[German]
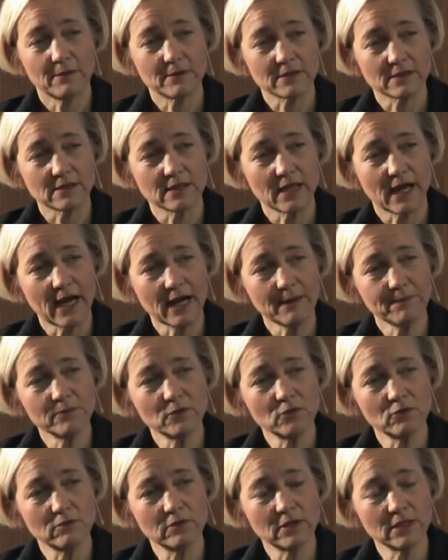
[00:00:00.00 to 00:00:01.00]
aber sie
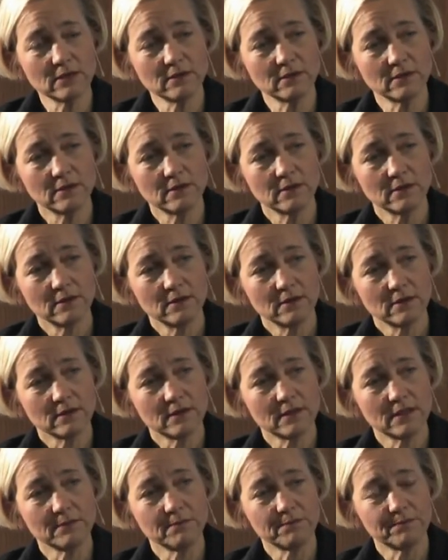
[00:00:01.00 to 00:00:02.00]
haben nur
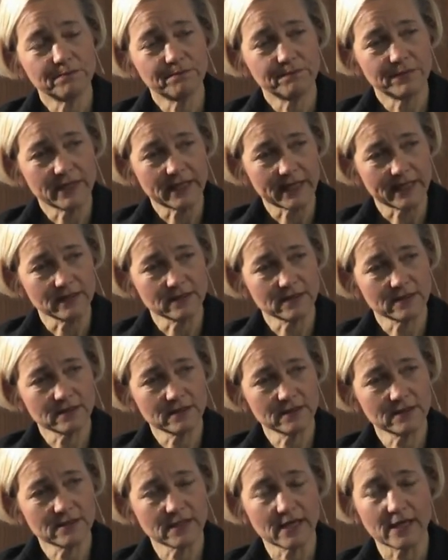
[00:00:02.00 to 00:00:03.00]
die
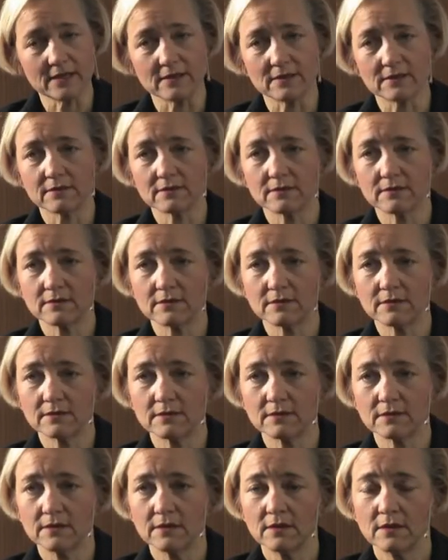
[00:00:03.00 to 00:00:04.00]
begrenzte Zeit.
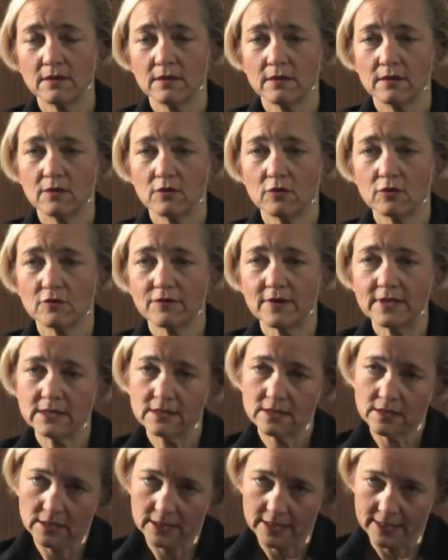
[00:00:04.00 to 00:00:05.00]
Und
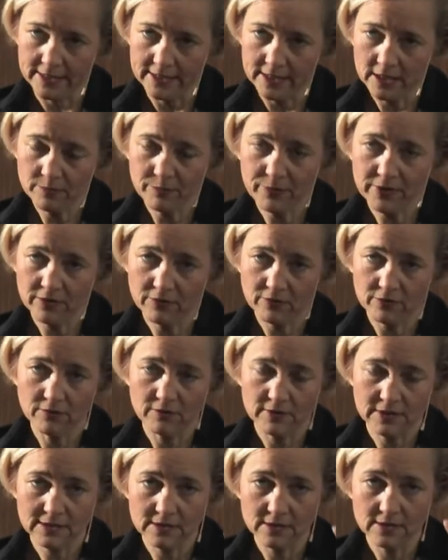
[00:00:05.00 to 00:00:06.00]
was ich erlebe,
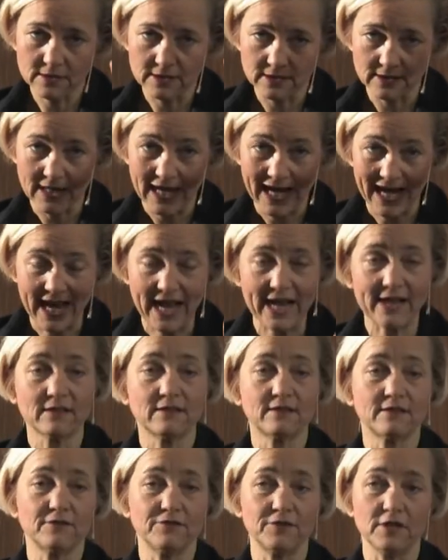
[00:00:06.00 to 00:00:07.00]
und das ist ein
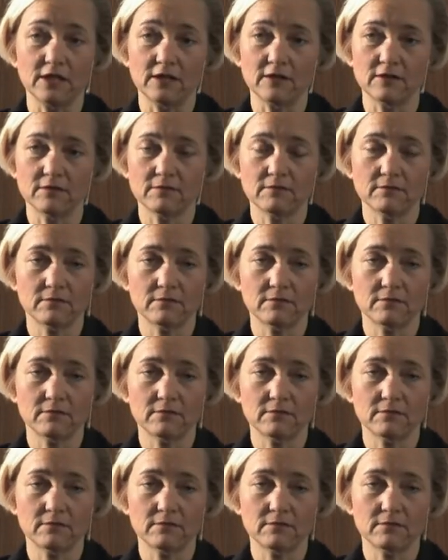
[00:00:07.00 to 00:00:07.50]
harter Weg,